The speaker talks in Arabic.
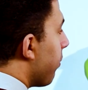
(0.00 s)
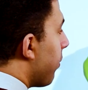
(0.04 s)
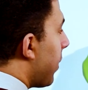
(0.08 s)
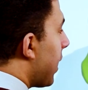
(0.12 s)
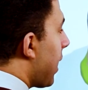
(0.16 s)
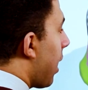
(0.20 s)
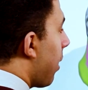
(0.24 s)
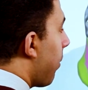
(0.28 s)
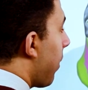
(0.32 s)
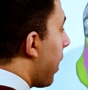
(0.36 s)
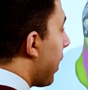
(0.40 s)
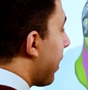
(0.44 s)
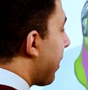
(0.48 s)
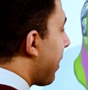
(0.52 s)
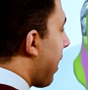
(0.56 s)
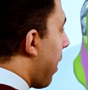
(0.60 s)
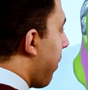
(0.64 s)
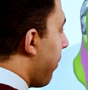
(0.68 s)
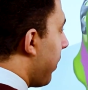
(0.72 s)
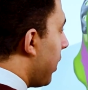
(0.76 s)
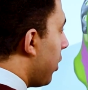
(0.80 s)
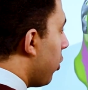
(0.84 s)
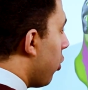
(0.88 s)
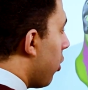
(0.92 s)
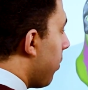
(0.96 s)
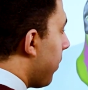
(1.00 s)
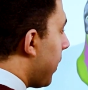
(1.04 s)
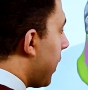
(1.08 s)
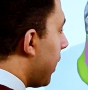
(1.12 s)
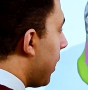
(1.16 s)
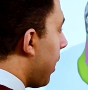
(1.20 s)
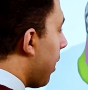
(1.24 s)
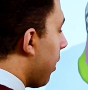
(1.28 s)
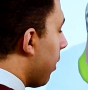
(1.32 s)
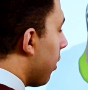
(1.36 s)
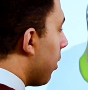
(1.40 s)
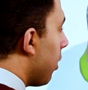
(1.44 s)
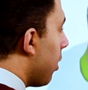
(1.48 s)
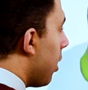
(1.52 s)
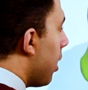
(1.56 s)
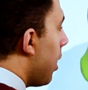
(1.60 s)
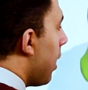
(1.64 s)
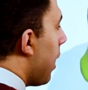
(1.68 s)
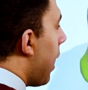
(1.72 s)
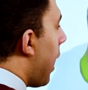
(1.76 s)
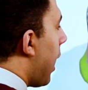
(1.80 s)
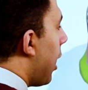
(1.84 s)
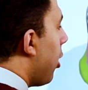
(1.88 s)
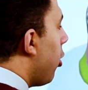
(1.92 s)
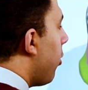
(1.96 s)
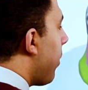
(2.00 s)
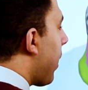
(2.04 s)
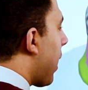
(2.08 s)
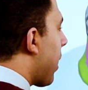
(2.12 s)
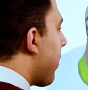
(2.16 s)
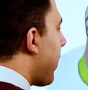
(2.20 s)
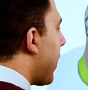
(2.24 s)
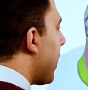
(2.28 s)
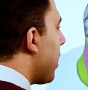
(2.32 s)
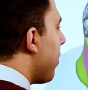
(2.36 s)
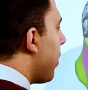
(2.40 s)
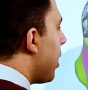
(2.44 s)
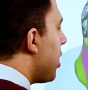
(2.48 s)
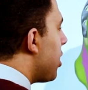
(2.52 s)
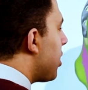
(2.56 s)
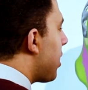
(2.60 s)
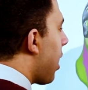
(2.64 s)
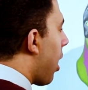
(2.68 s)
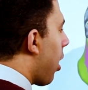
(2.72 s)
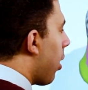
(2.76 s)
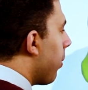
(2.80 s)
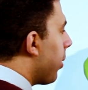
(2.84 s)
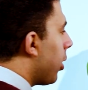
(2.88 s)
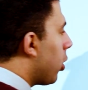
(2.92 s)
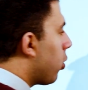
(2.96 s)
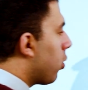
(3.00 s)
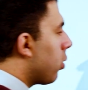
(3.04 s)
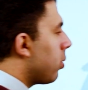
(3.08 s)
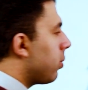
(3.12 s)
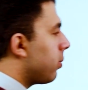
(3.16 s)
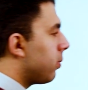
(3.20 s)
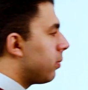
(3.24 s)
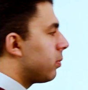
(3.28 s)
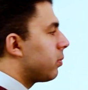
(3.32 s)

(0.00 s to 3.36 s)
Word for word: بدل ما يطلع منهم كده قال لهم يا جماعه انا ماليش دعوه بيكم